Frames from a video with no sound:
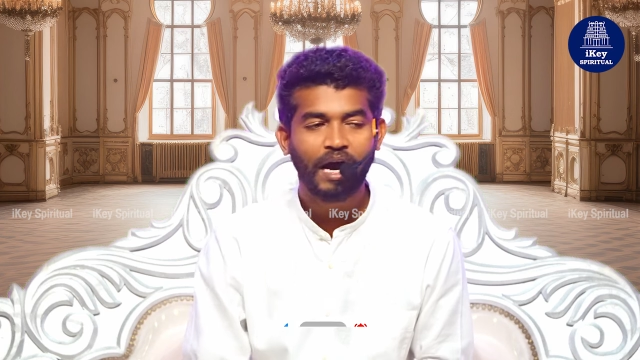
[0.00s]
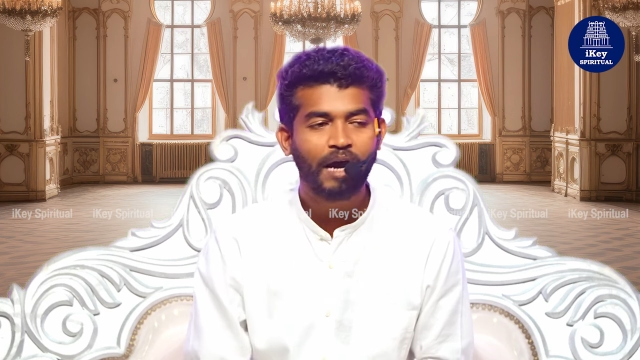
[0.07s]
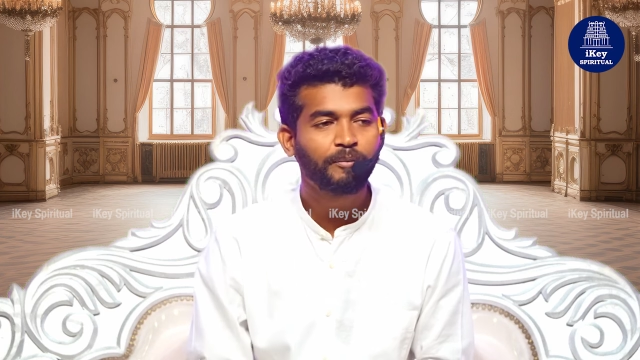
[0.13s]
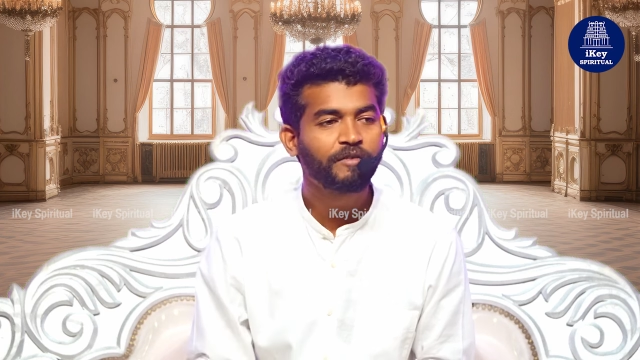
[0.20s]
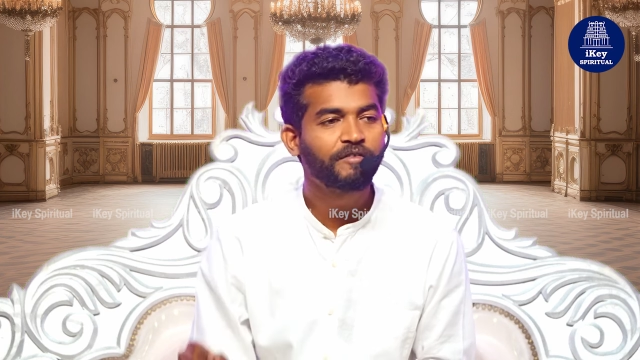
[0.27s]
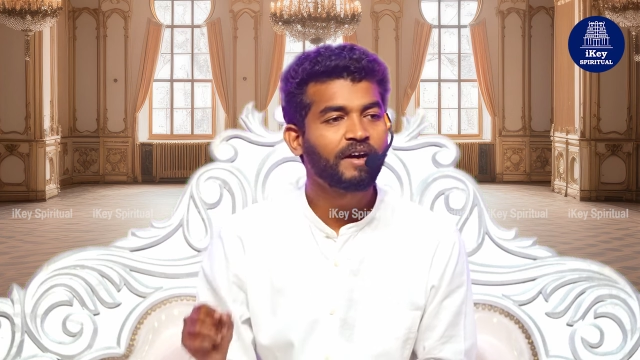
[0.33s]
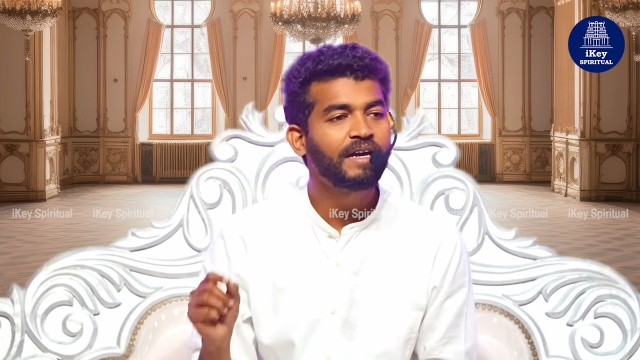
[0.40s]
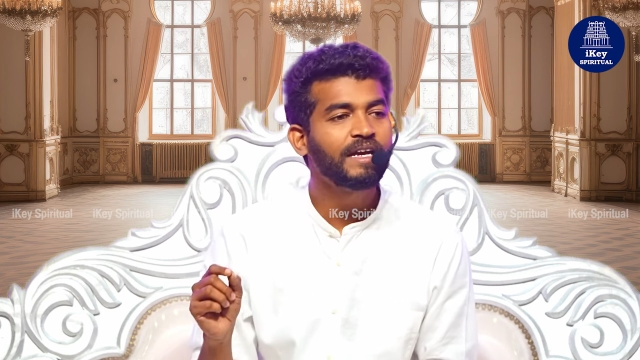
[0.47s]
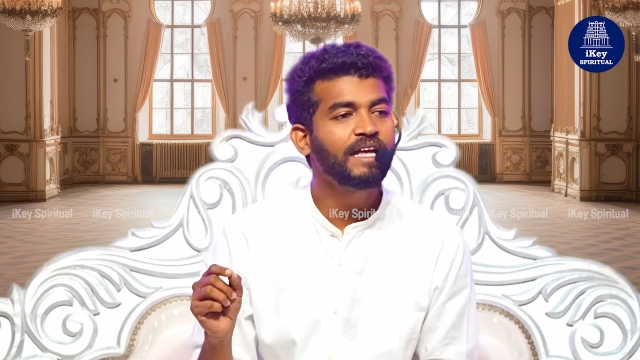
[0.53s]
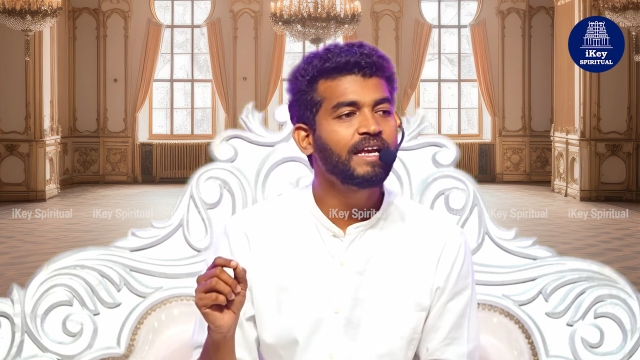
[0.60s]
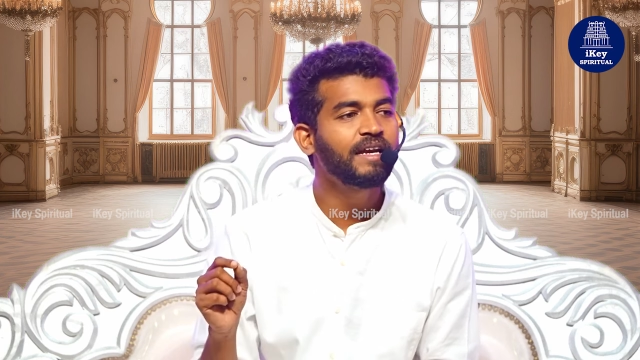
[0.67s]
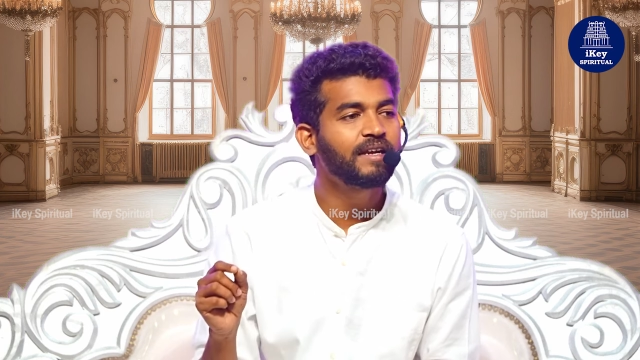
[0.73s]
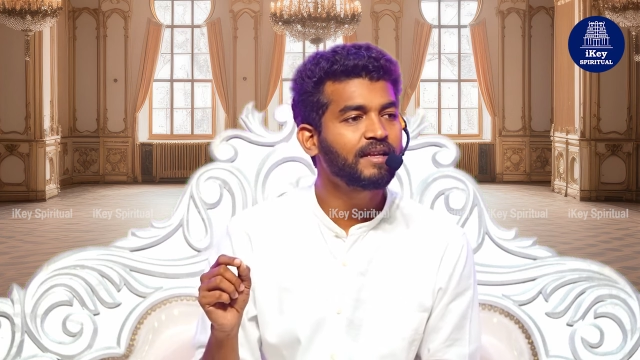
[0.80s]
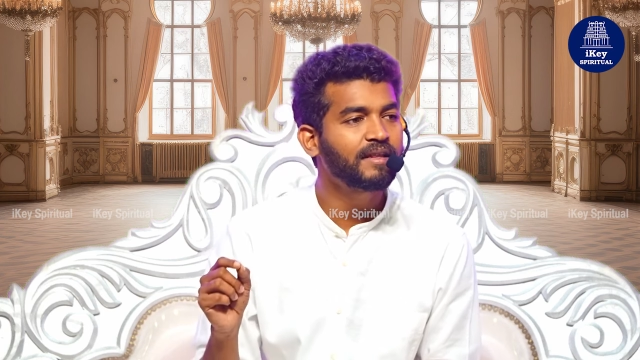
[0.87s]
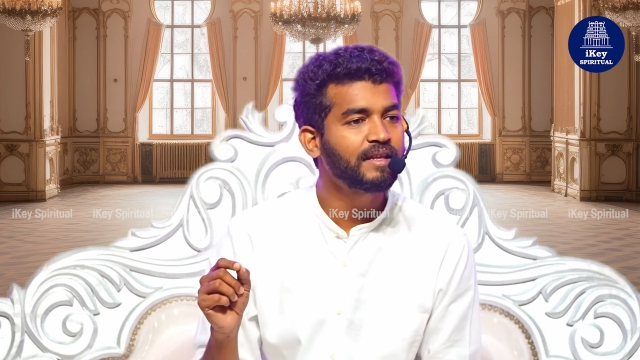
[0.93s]
அப்போ
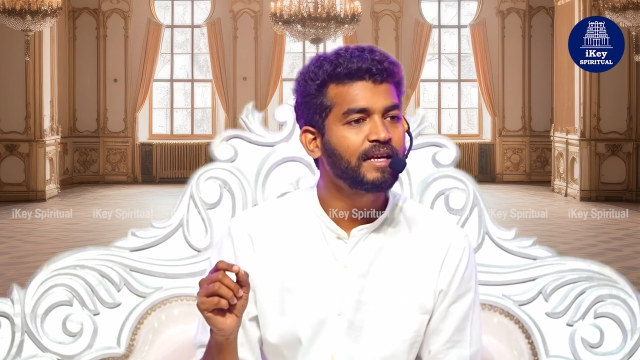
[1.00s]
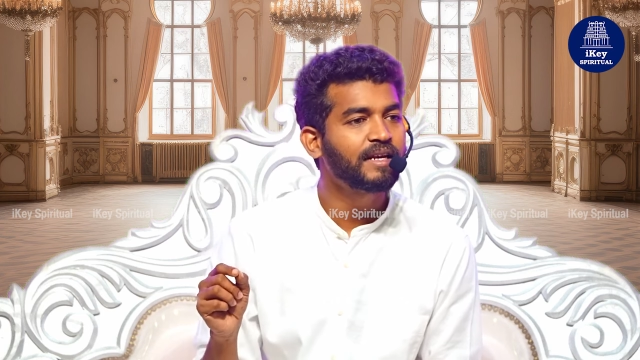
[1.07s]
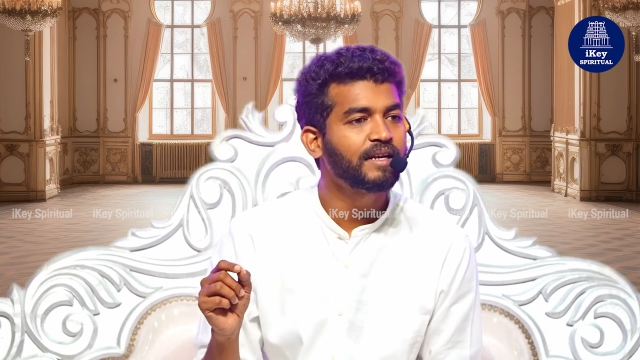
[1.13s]
வலின்றது